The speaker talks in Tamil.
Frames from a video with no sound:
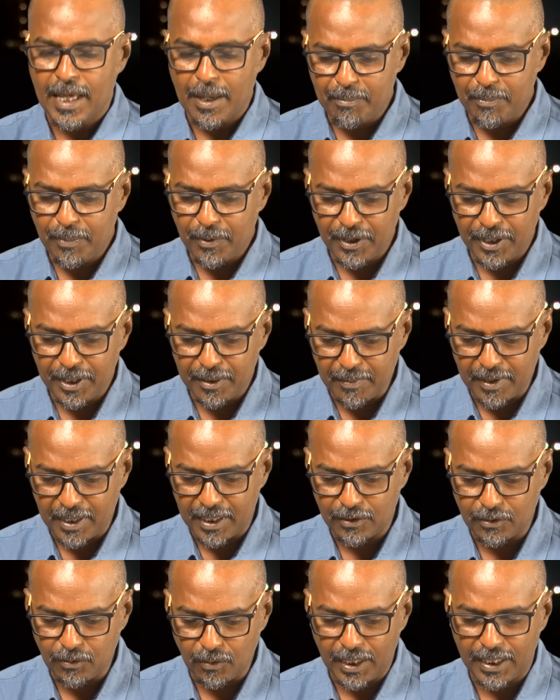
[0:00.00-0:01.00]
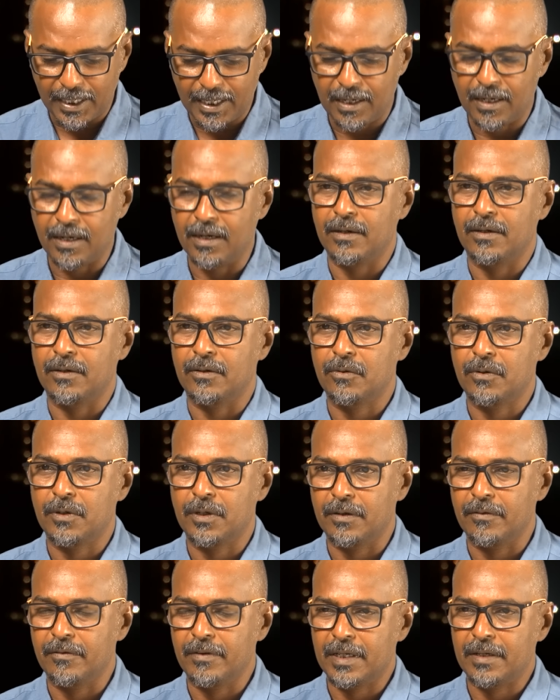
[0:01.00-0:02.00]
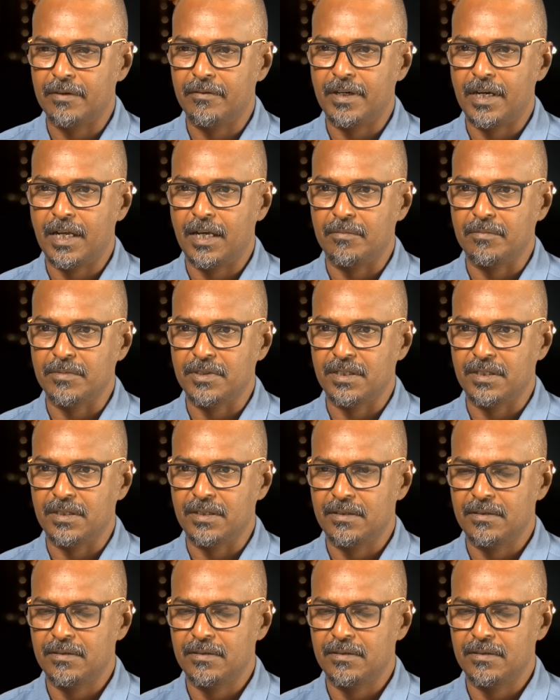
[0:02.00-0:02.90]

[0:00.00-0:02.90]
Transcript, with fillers: எப்போ இது மாதிரி தொலைகள் கூட வர வர ஆரம்பிச்சது